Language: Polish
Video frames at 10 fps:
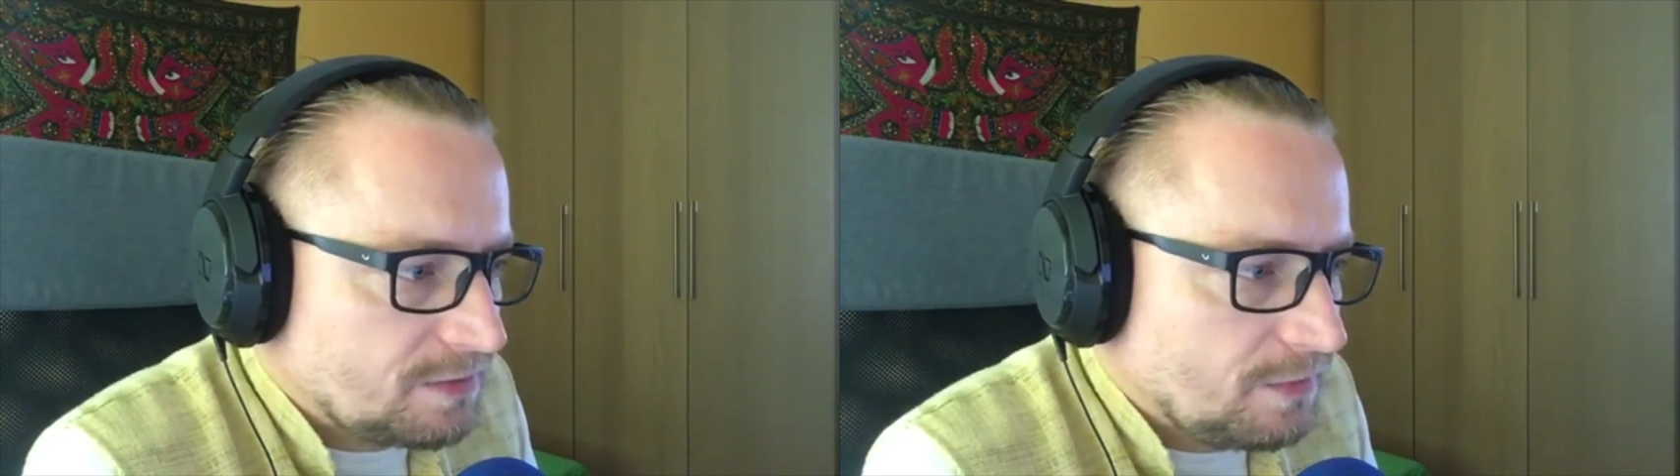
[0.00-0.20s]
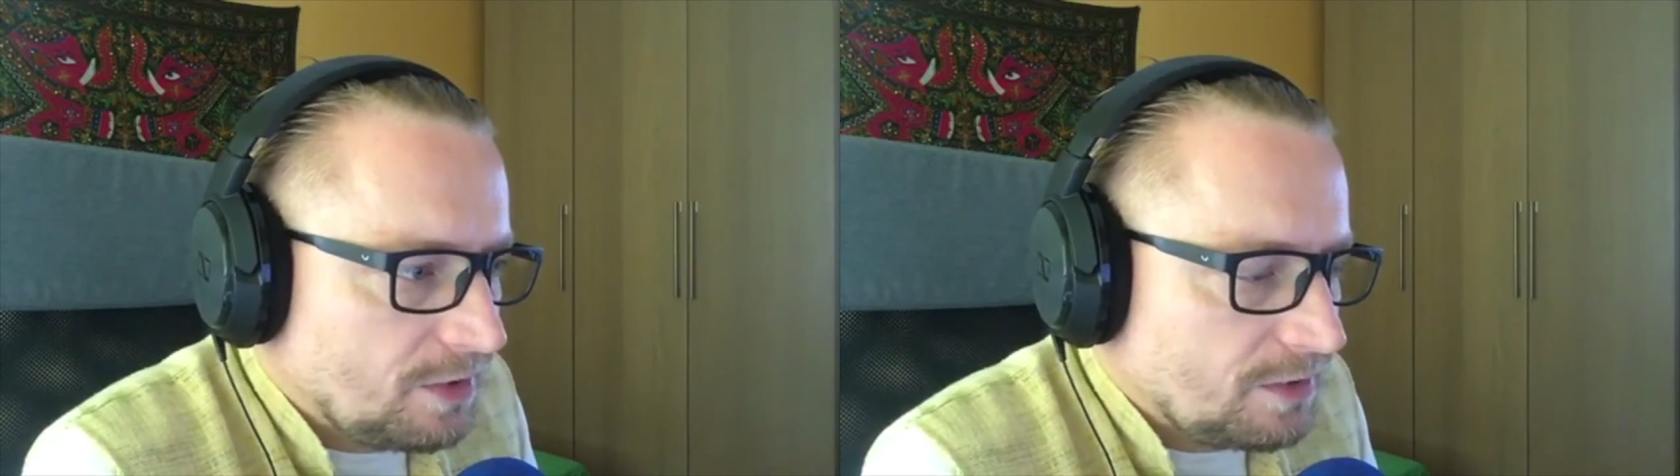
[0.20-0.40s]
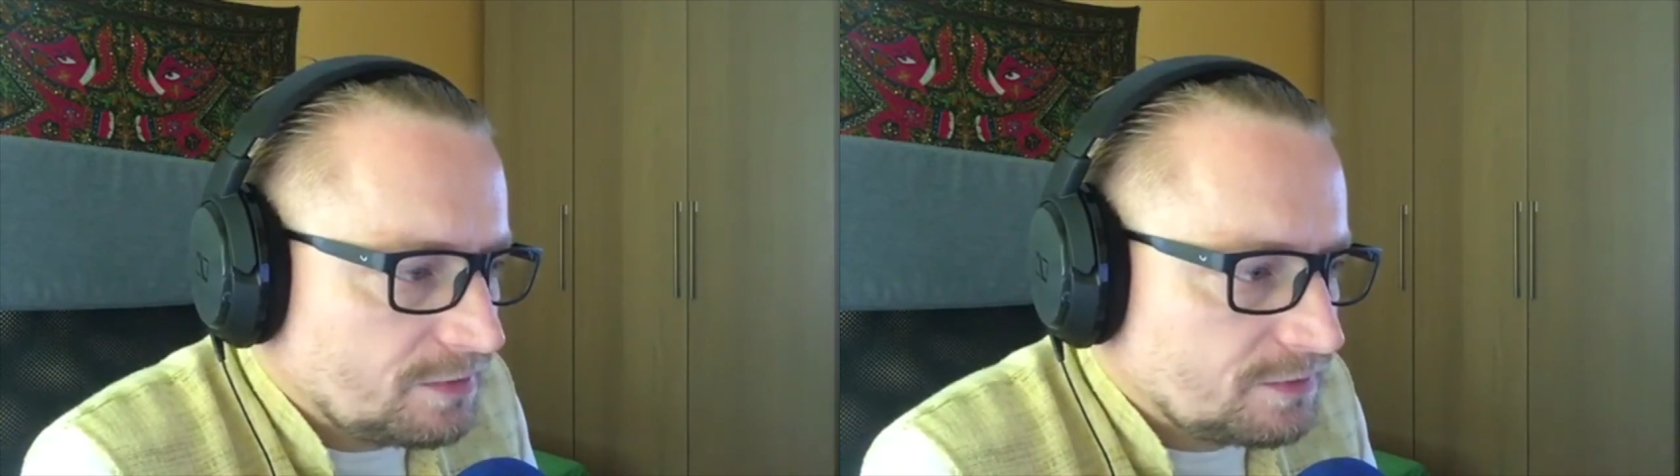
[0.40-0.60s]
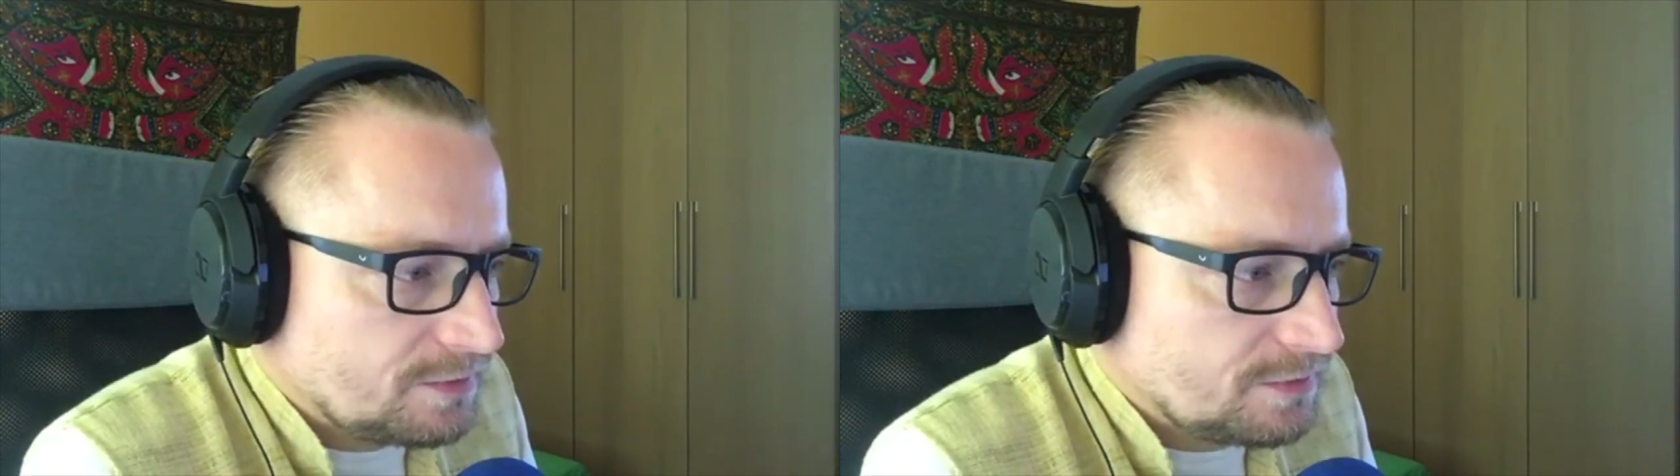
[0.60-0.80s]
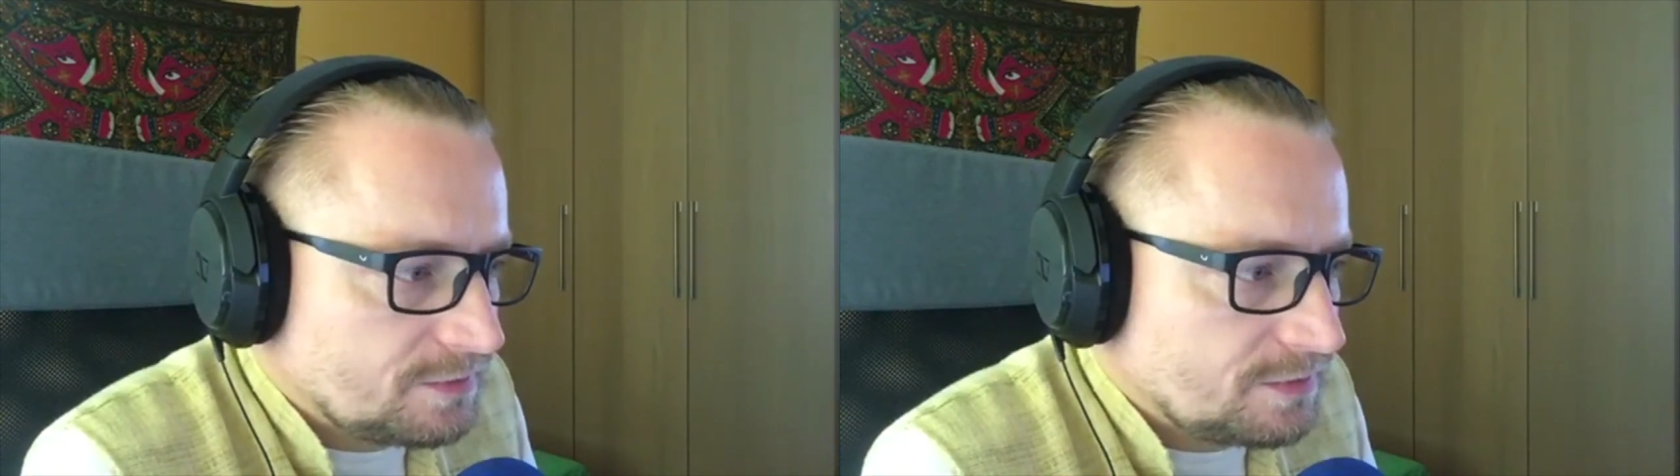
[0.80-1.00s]
moją.
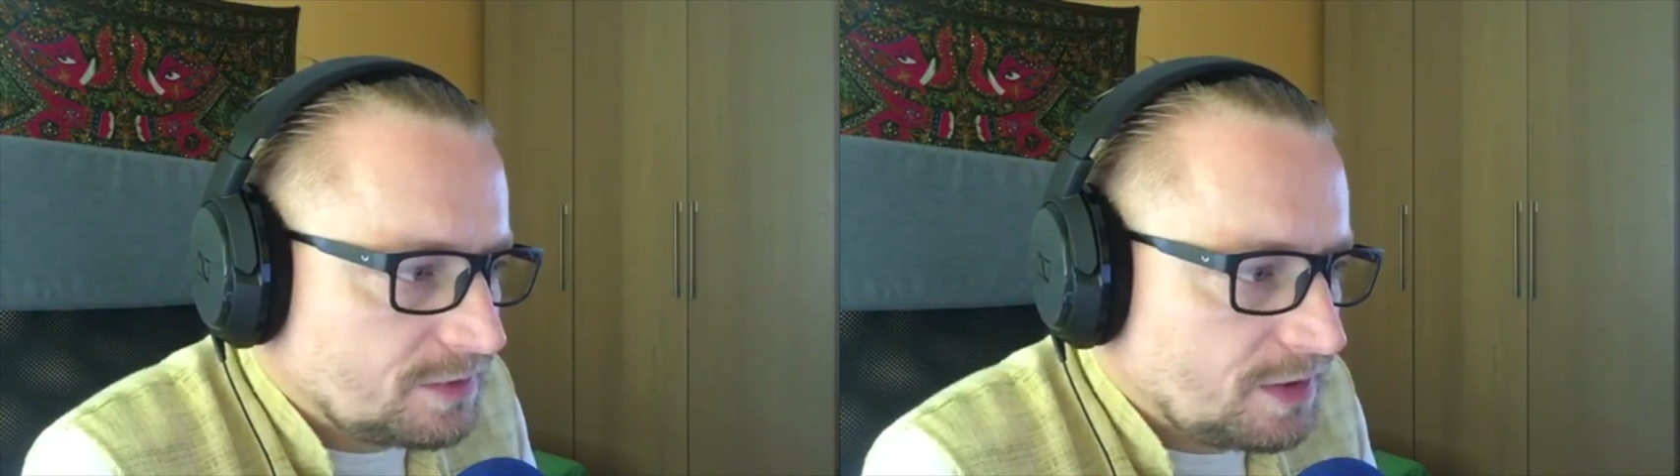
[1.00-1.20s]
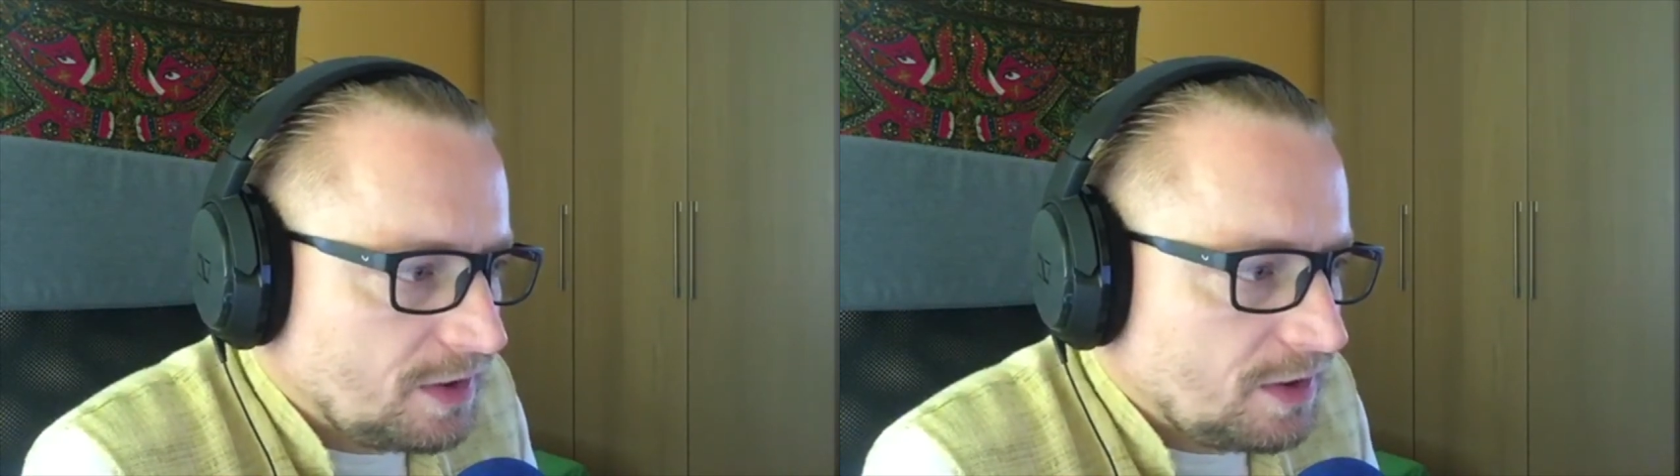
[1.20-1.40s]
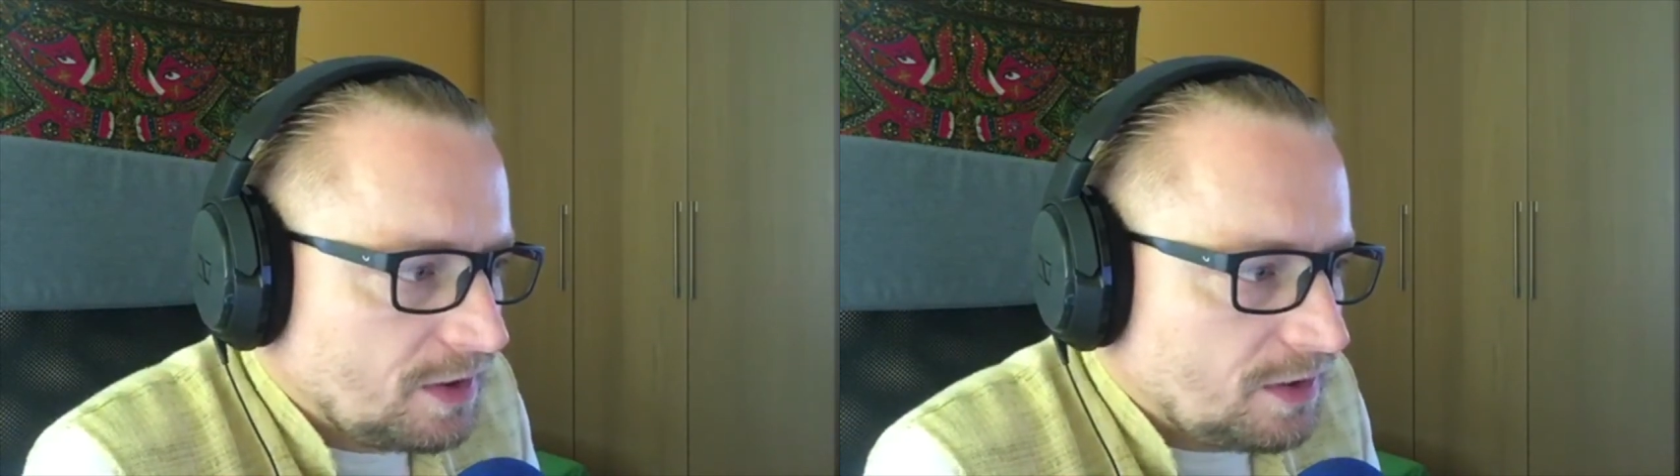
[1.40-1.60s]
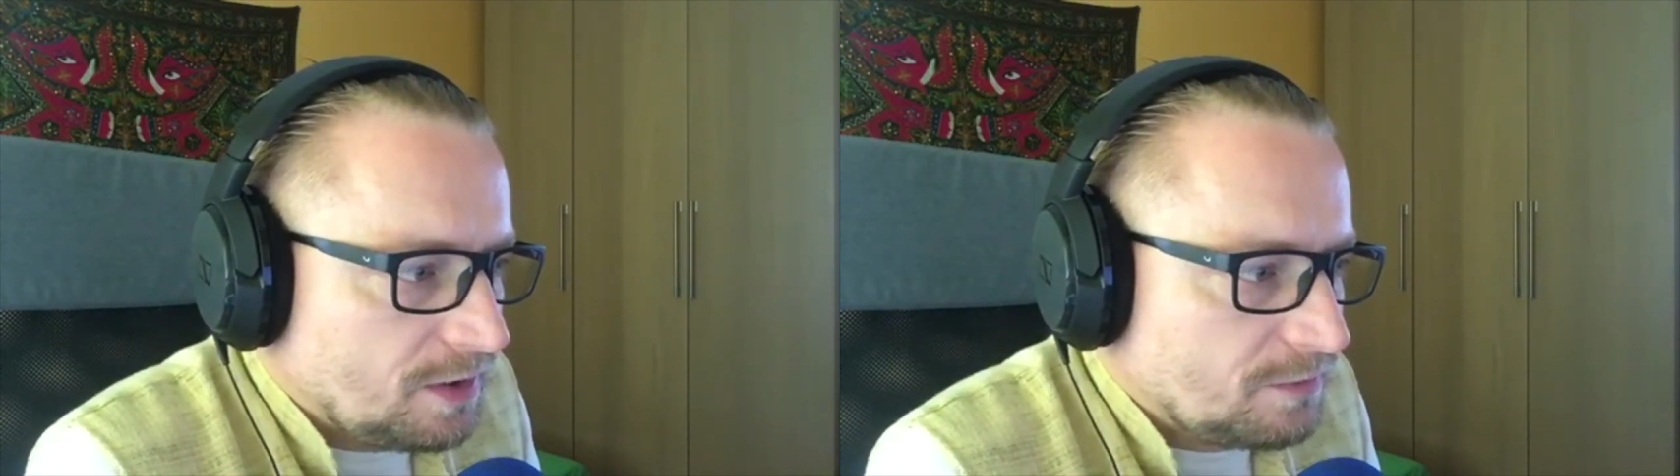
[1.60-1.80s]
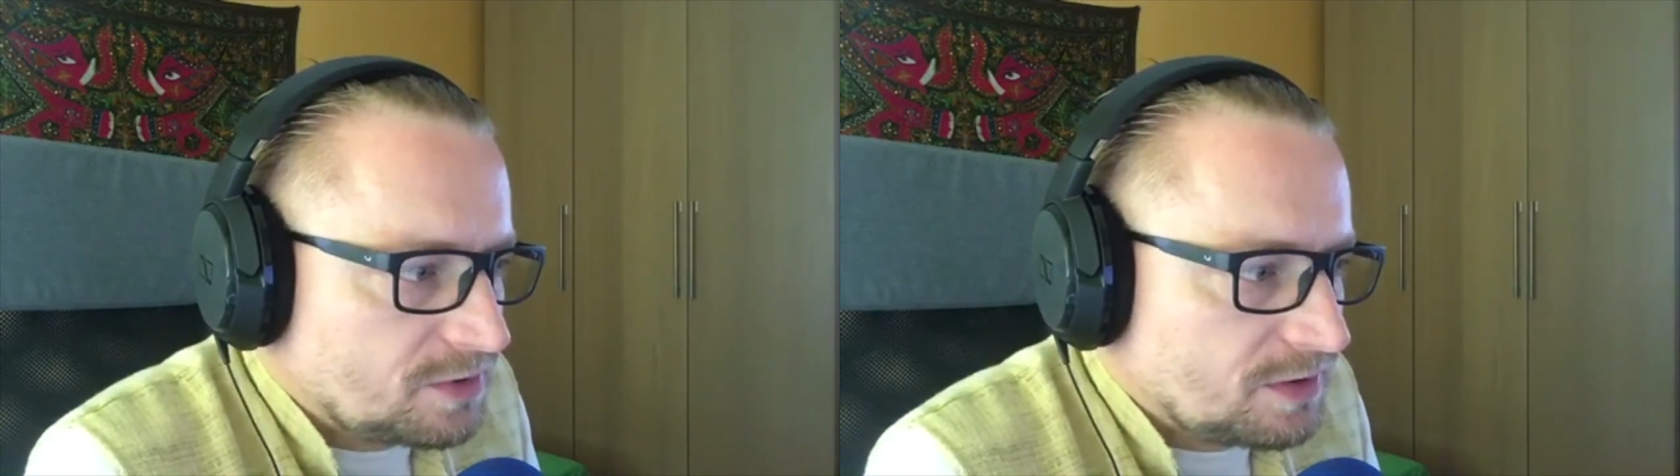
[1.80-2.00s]
I
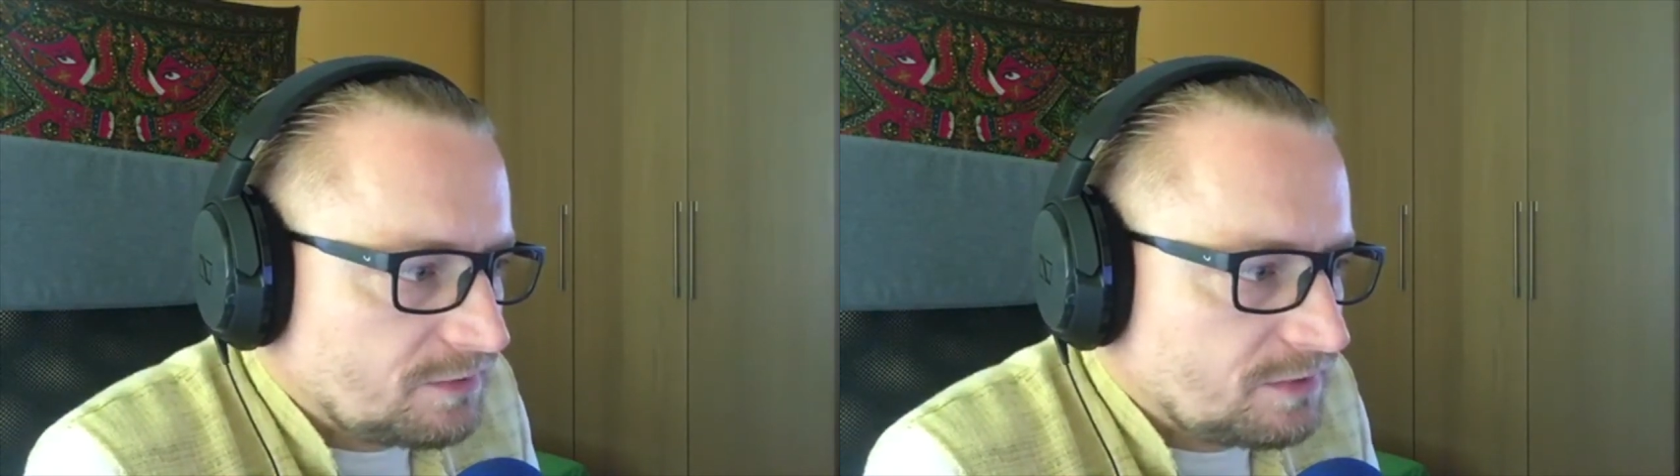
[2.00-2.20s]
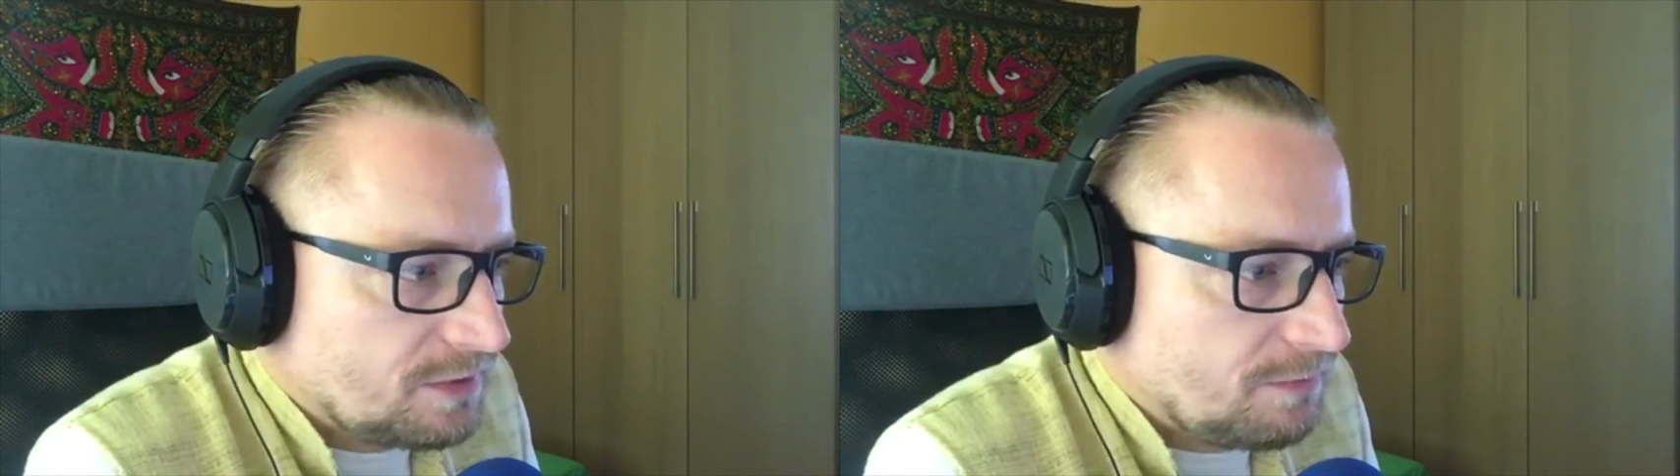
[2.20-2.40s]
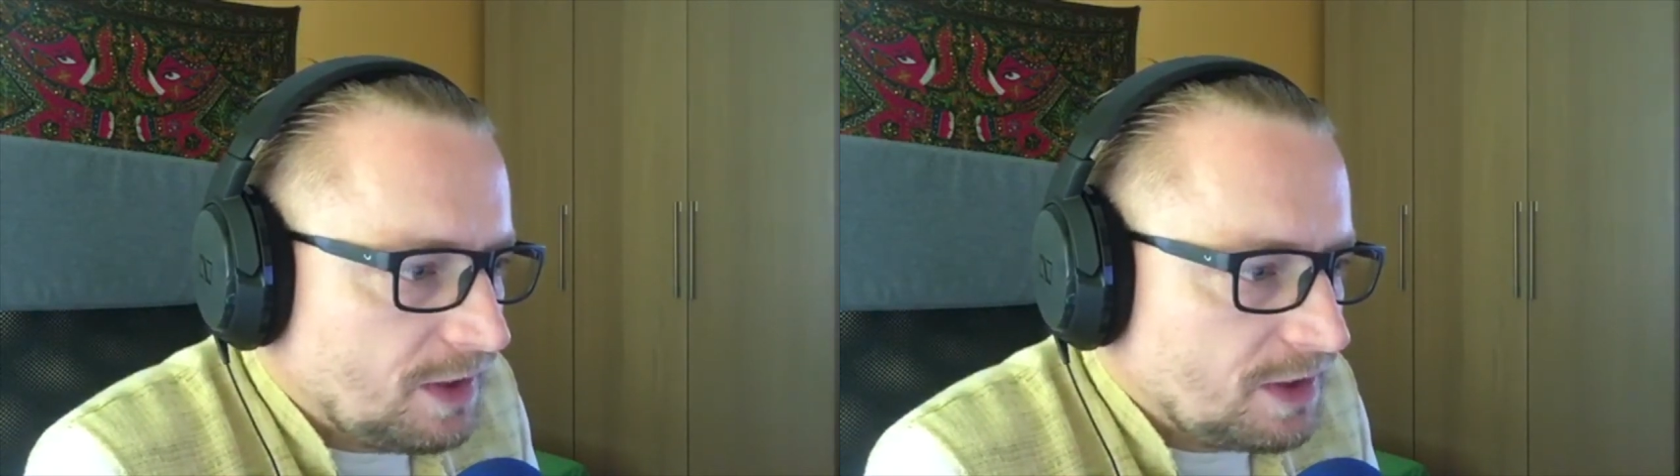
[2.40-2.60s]
muszę dbać